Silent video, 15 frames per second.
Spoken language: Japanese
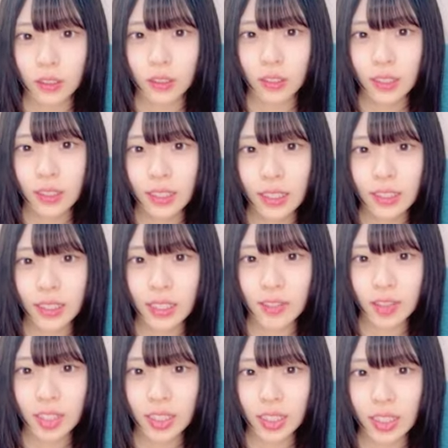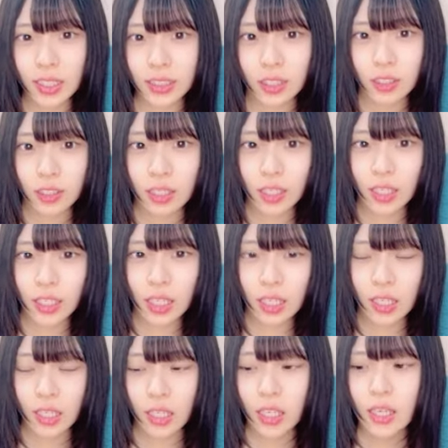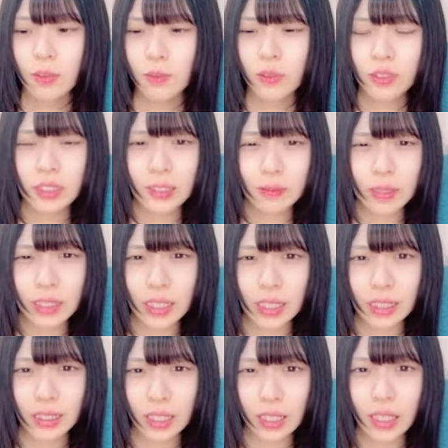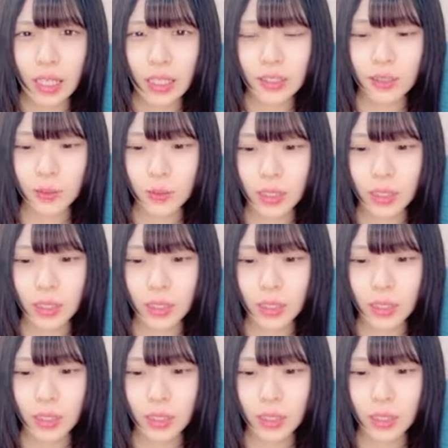つしみさらさん暇らしいから誘ってあげてもうしみさらさん遊